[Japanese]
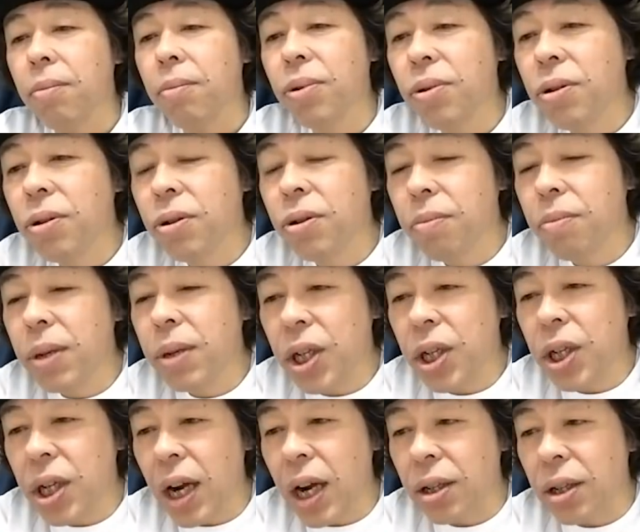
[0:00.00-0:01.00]
むく
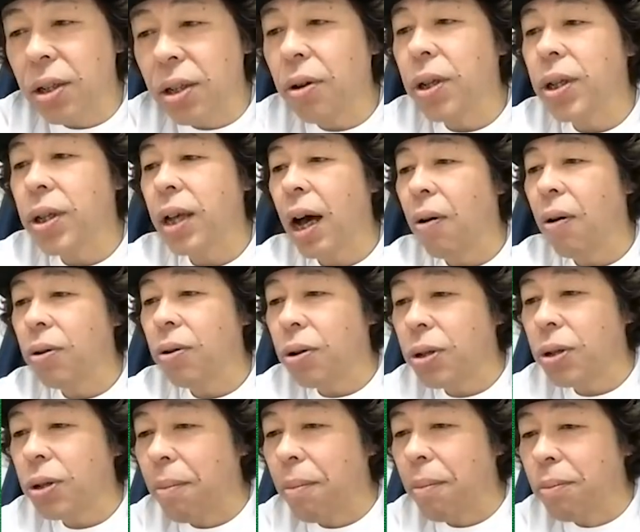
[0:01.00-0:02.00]
み知らず、どうですか、お
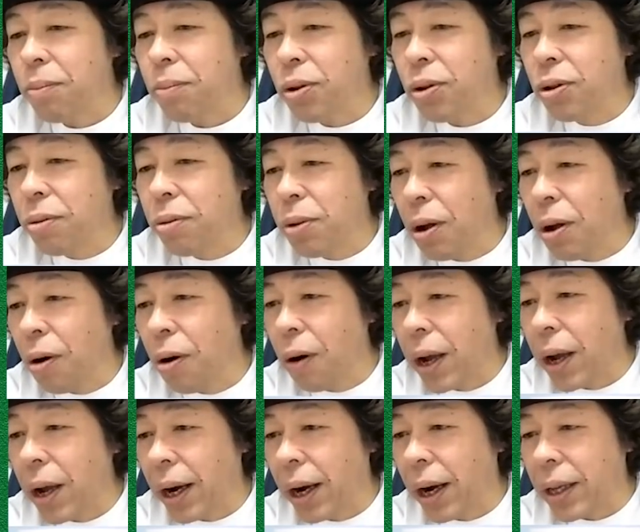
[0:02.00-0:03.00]
嬢さん、むくみの
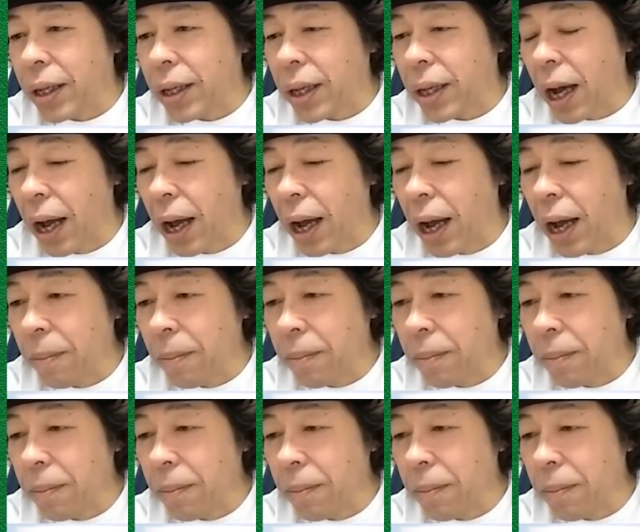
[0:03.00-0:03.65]
方はいかがですか